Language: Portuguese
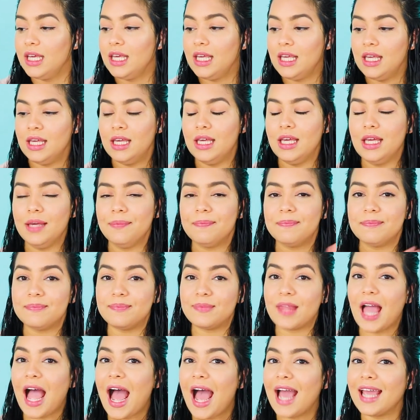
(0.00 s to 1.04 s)
e
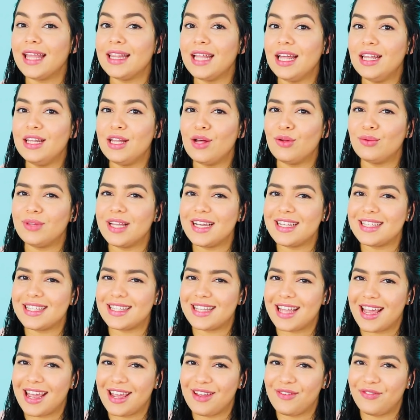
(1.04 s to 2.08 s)
ainda não
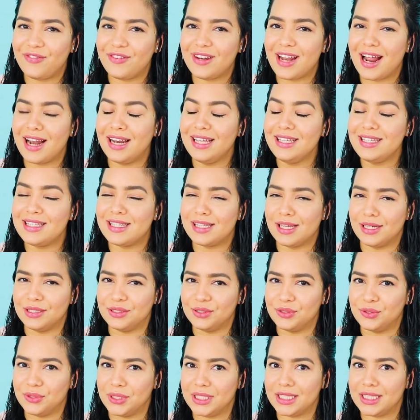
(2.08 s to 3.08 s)
testei finalizando.